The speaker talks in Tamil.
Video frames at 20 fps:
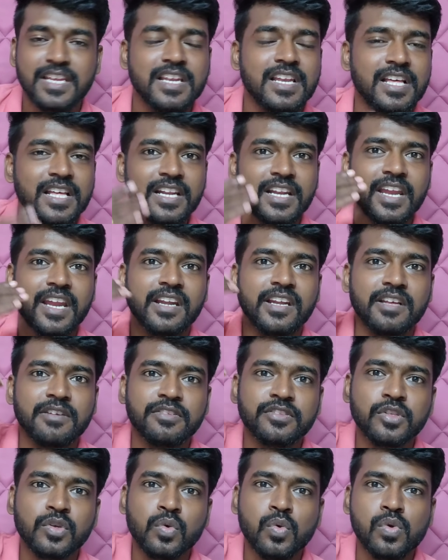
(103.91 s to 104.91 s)
இல்லை ரேட்டை
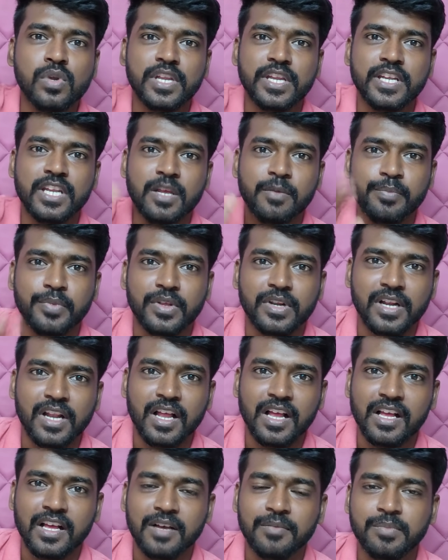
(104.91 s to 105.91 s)
வந்து கூட்டிக்கிட்டே
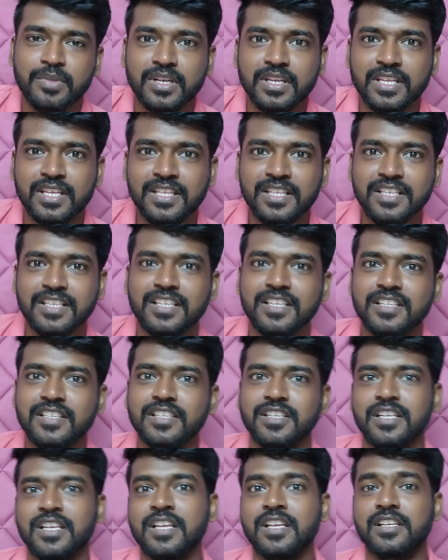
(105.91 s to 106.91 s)
போயிடுறான் அப்புறம் எதுக்கு
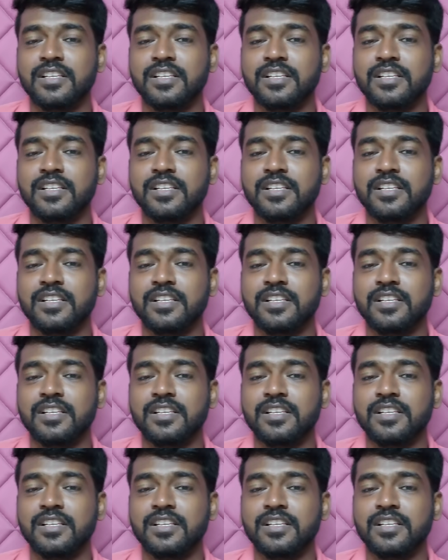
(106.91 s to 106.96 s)
இது